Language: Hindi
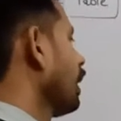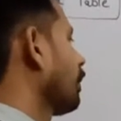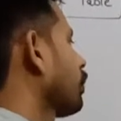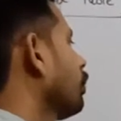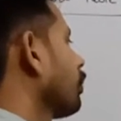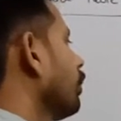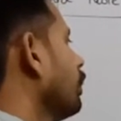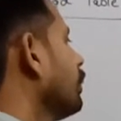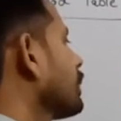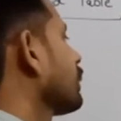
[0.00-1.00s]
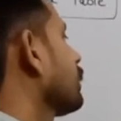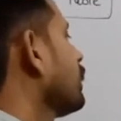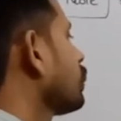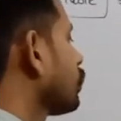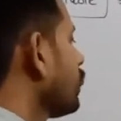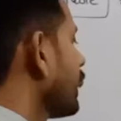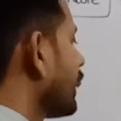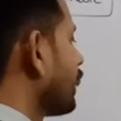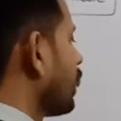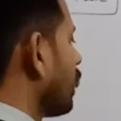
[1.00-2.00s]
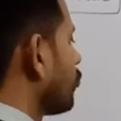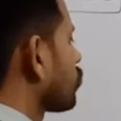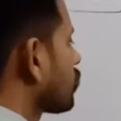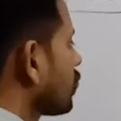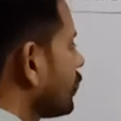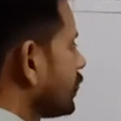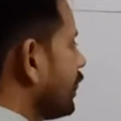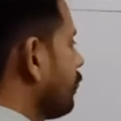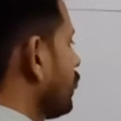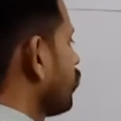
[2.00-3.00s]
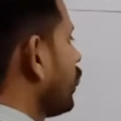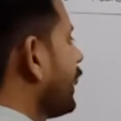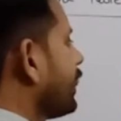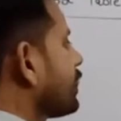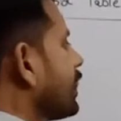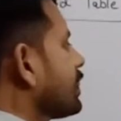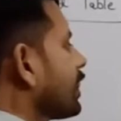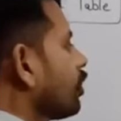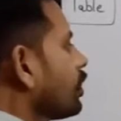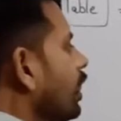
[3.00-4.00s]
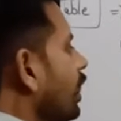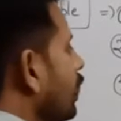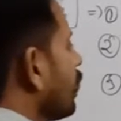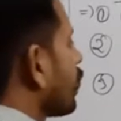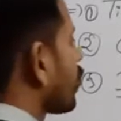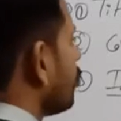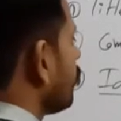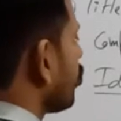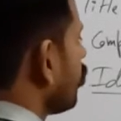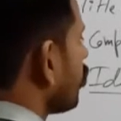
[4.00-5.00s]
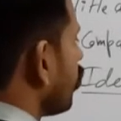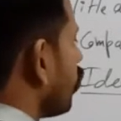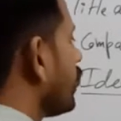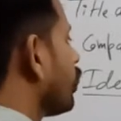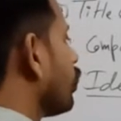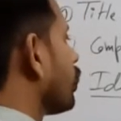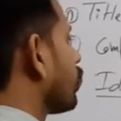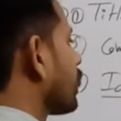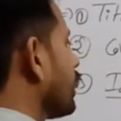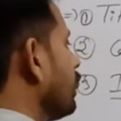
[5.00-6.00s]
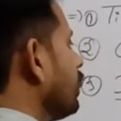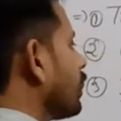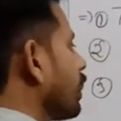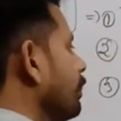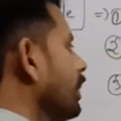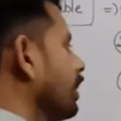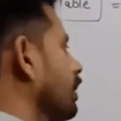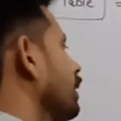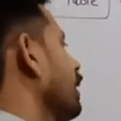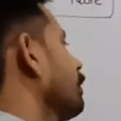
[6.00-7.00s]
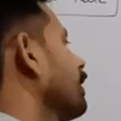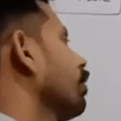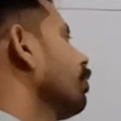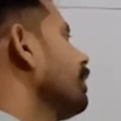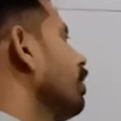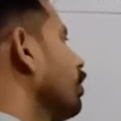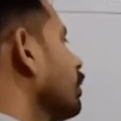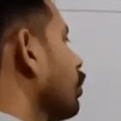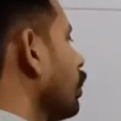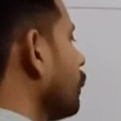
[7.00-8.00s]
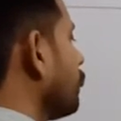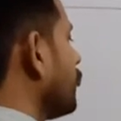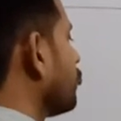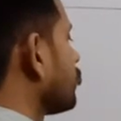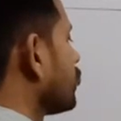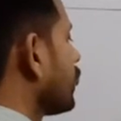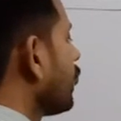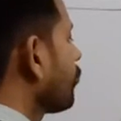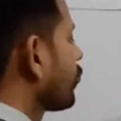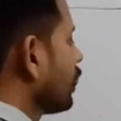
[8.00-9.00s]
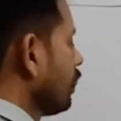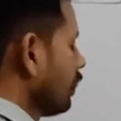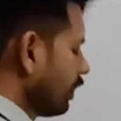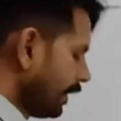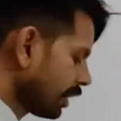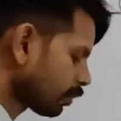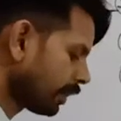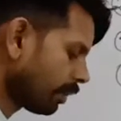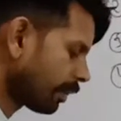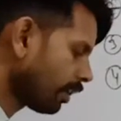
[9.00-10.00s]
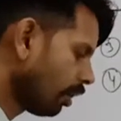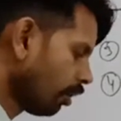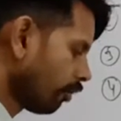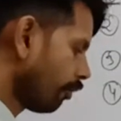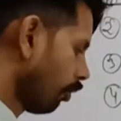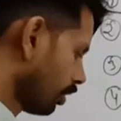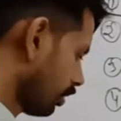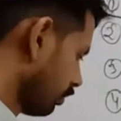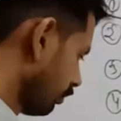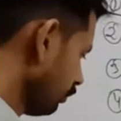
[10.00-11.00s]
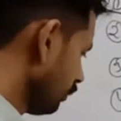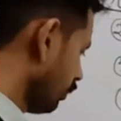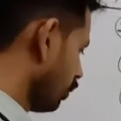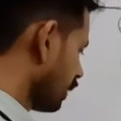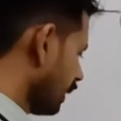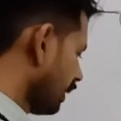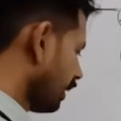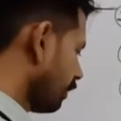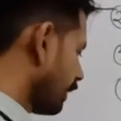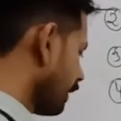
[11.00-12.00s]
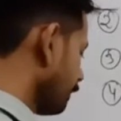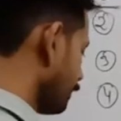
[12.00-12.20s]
आपको प्रॉब्लम आ सकती है उसको रीड करने में उसको समझने में तो आइडल साइज़ क्या होता है कम रो लो ही रखें कम ही रखें आपकी रो भी और कॉलम भी ठीक है नेक्स्ट पॉइंट हमारा फोर्थ वो क्या है हमारा